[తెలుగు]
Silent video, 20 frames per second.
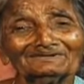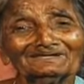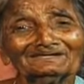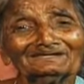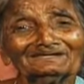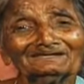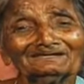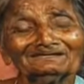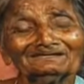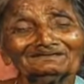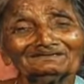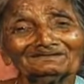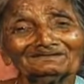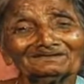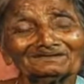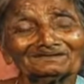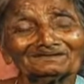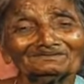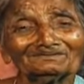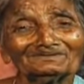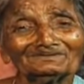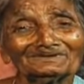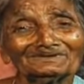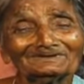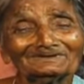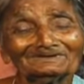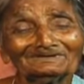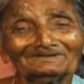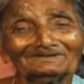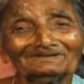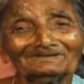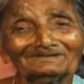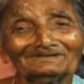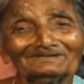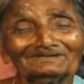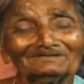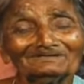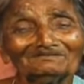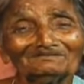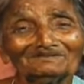ఆ కదా
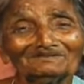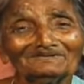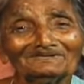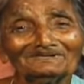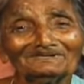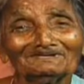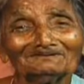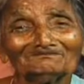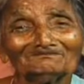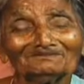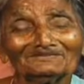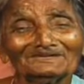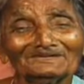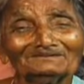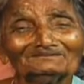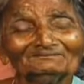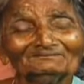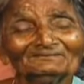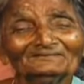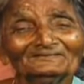అమ్మ ఏం చెప్పిందో